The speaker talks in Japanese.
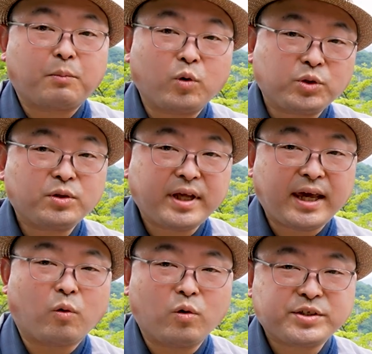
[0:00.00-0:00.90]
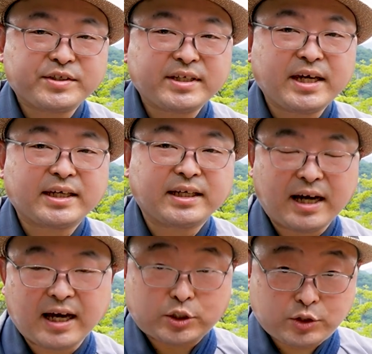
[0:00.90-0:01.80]
冒頭で大月駅
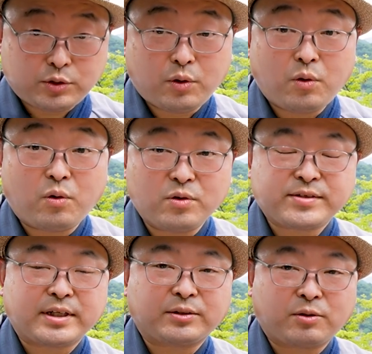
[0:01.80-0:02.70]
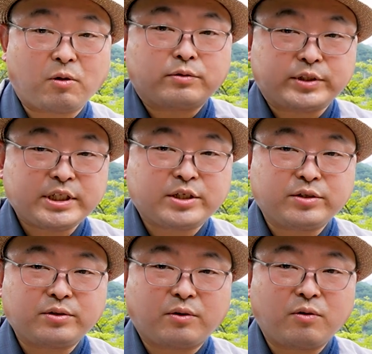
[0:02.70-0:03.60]
が中央本線と富士
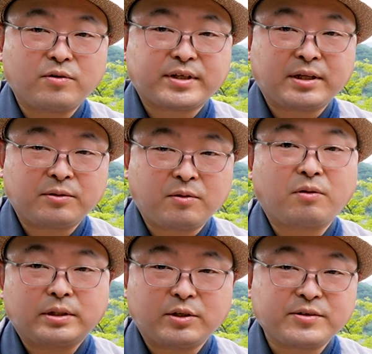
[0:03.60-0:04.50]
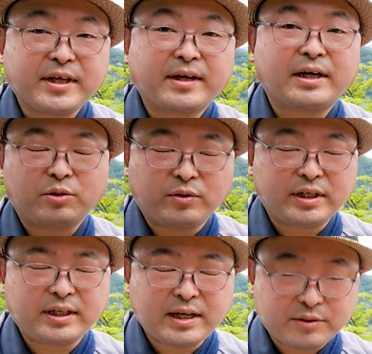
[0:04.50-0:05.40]
急行線の2路線が乗
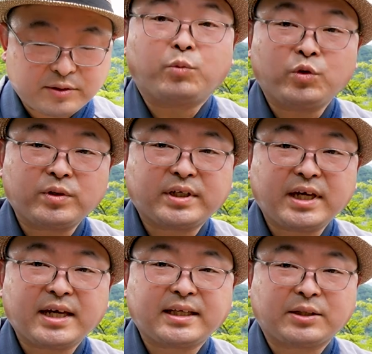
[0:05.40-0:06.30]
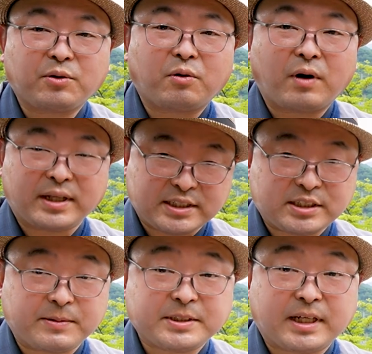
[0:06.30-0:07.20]
り入れる分岐駅だとお話し
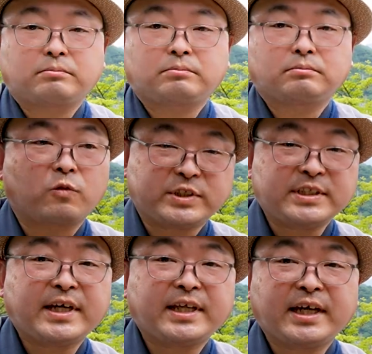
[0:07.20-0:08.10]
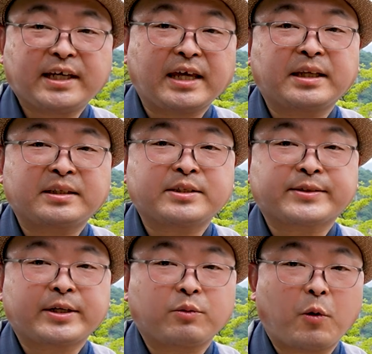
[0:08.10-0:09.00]
しました。個人的な意見なんで
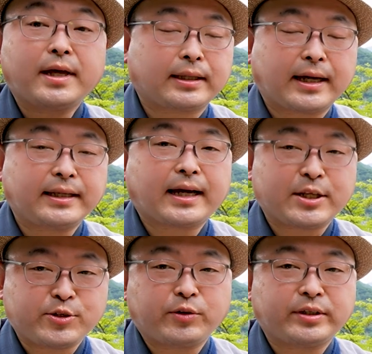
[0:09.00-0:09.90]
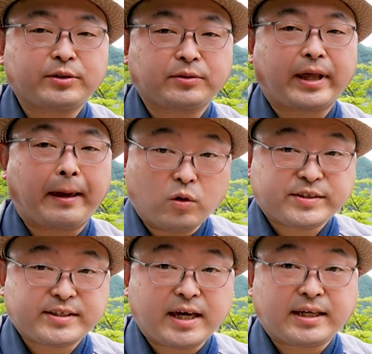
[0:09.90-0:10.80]
すけれども、武田勝頼にとって大
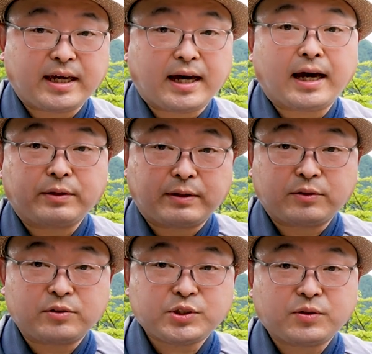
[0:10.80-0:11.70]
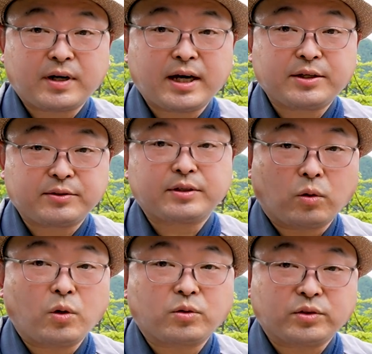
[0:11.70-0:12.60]
月駅や岩殿城がある
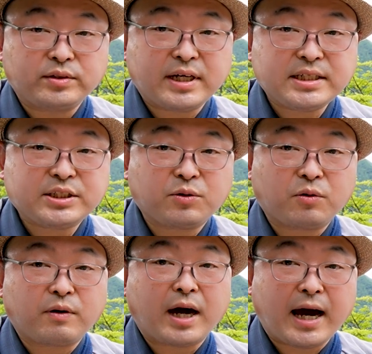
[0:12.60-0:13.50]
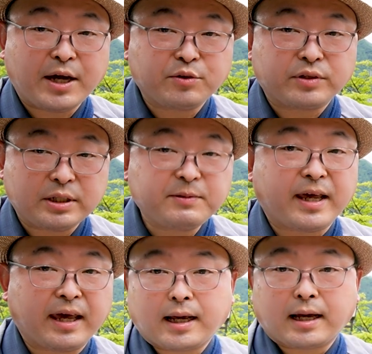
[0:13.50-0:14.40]
この群内地方はある意味
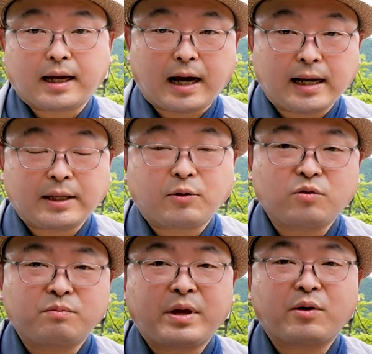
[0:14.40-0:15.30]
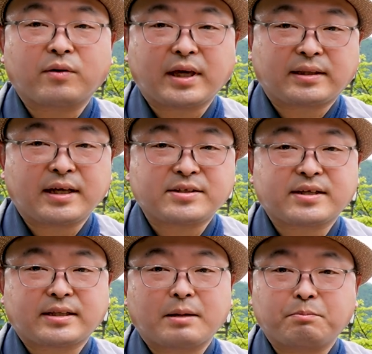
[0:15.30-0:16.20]
で彼の運命を決定
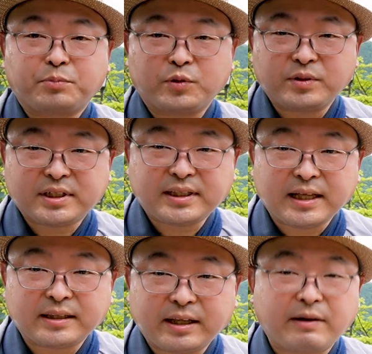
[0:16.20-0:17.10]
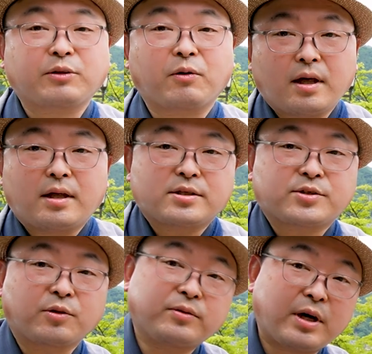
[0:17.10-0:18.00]
づけた分岐点ではと
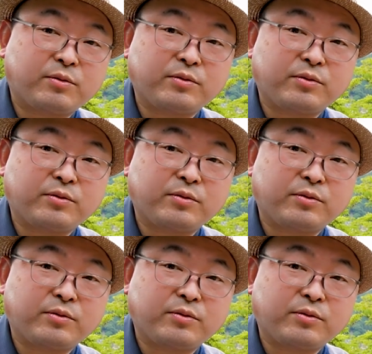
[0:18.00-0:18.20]
そんな